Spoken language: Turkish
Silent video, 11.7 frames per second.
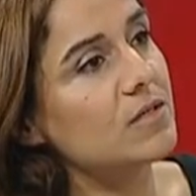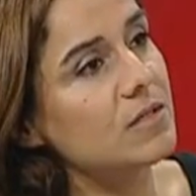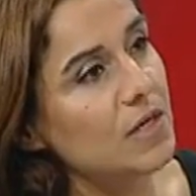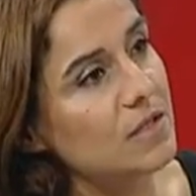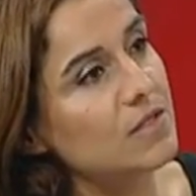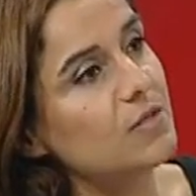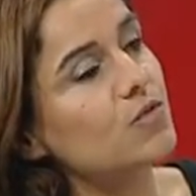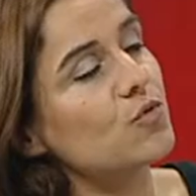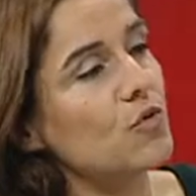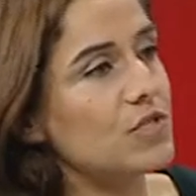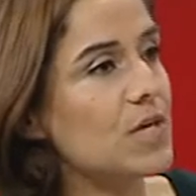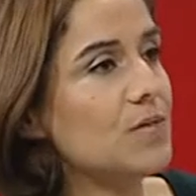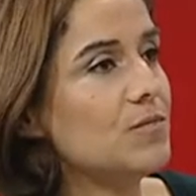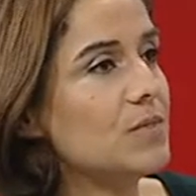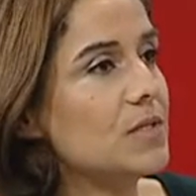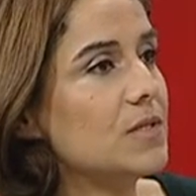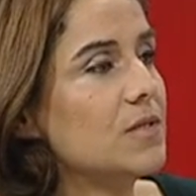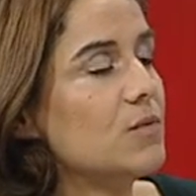adlı program
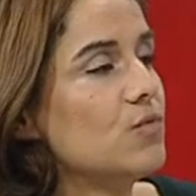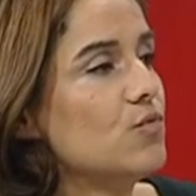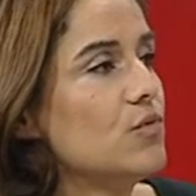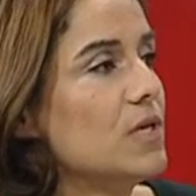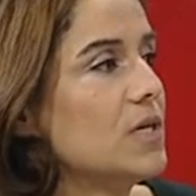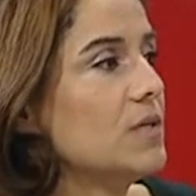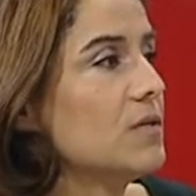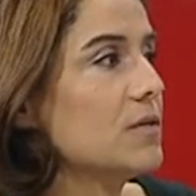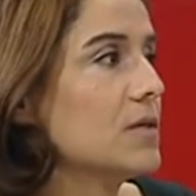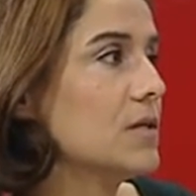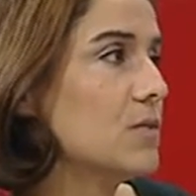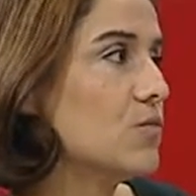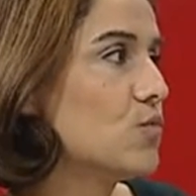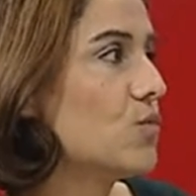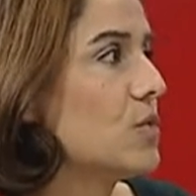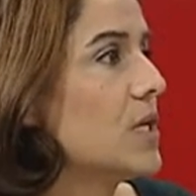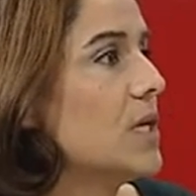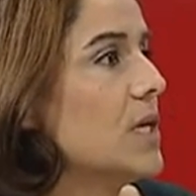e, bunda hani bu
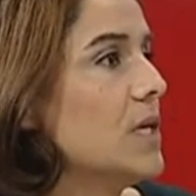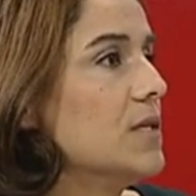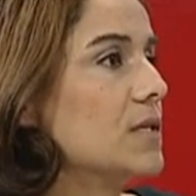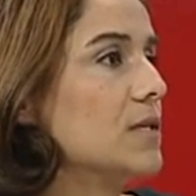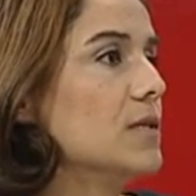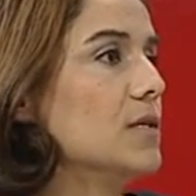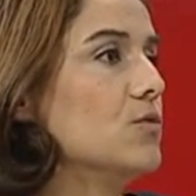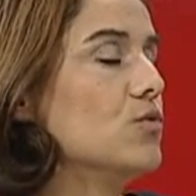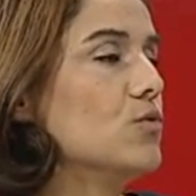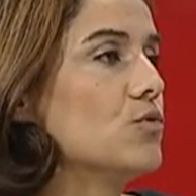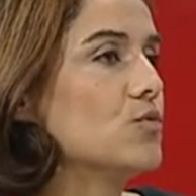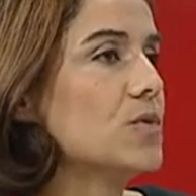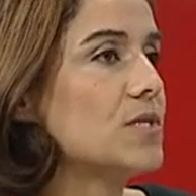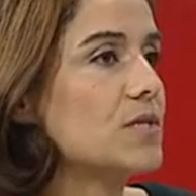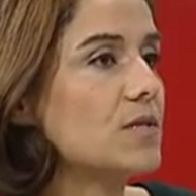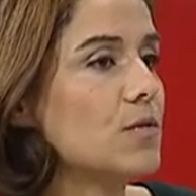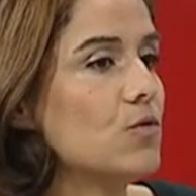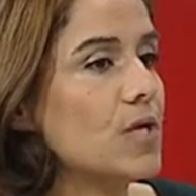etkinliğin
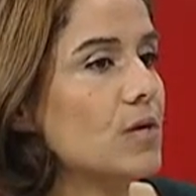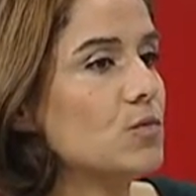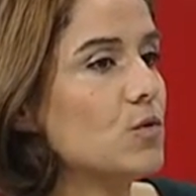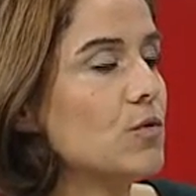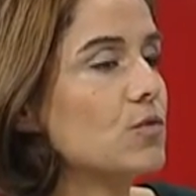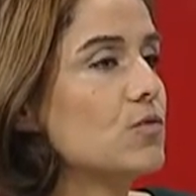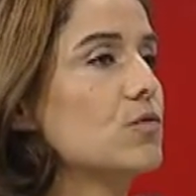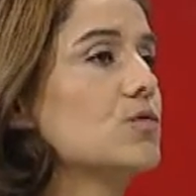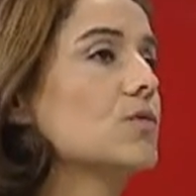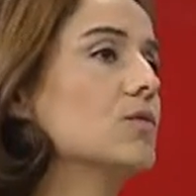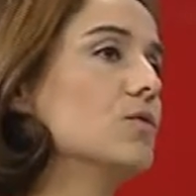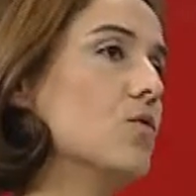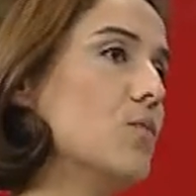duyurulmasında önemli oldu. Ömer